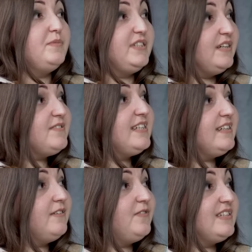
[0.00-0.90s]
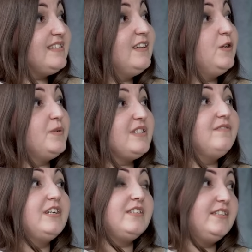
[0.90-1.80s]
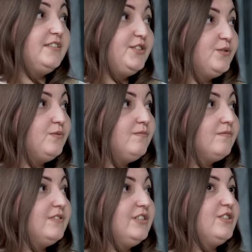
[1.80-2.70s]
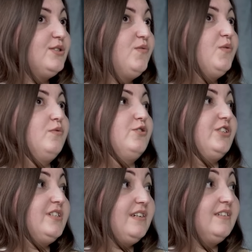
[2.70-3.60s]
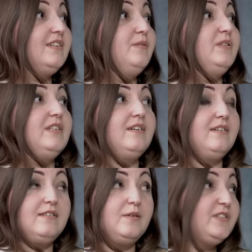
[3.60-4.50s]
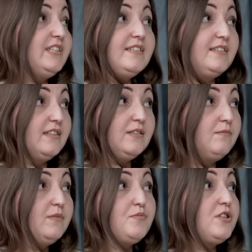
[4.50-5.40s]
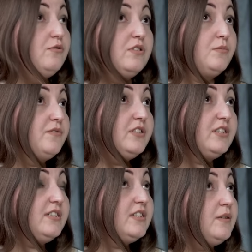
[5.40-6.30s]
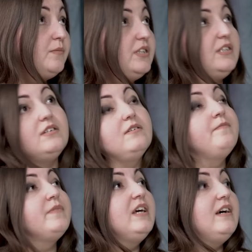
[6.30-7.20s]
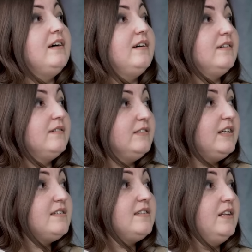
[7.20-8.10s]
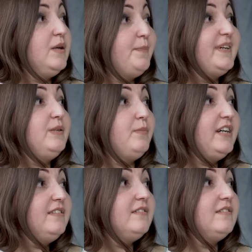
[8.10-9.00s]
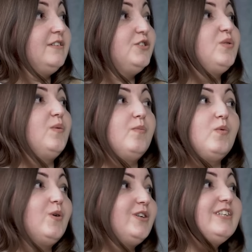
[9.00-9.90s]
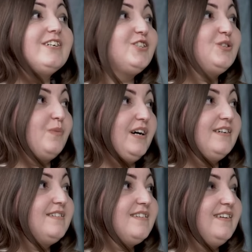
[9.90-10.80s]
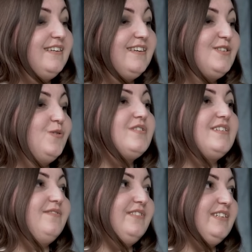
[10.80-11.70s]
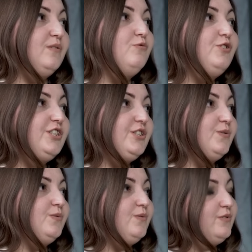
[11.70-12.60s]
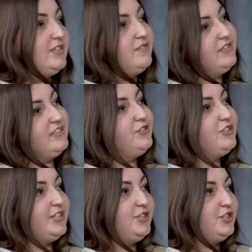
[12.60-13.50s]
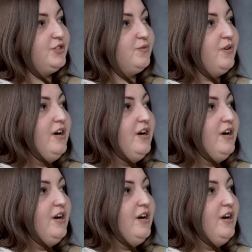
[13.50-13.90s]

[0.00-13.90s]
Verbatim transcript: Придя в церковь, я стала познавать истину, и Слово Божие стало для меня авторитетом, абсолютным авторитетом, и э, я стала понимать, да, что Бог не ошибается, и если Он сотворил мужчину, Он сотворил женщину,